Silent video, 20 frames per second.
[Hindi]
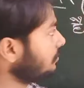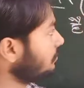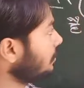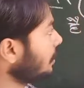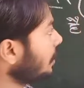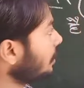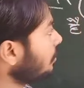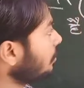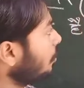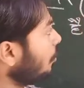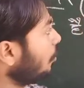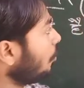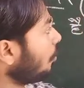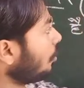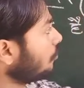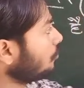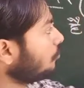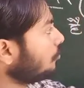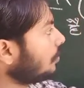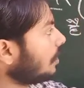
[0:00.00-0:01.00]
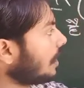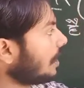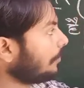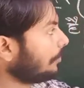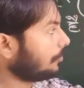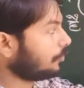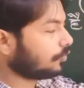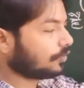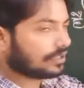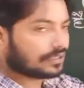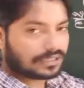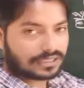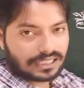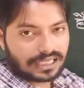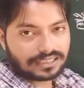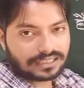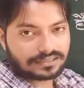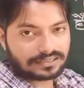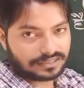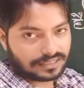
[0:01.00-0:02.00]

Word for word: की दर और वो आपको इतना